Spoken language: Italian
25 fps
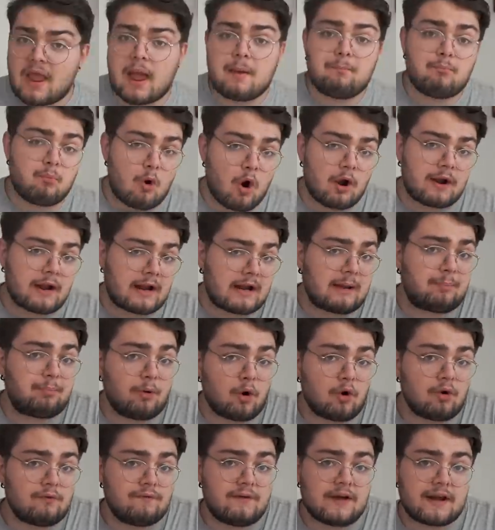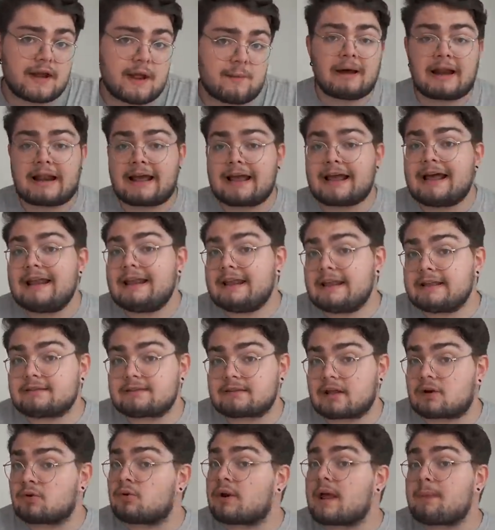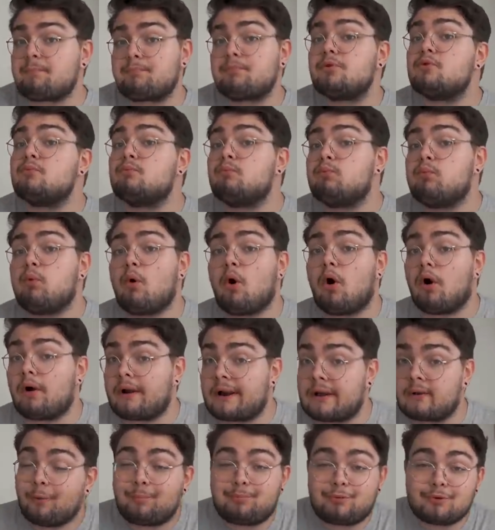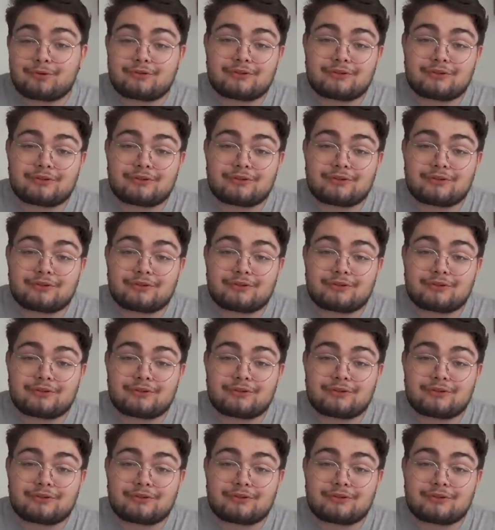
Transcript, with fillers: È buona la polvere, ma la galletta non è più buona o più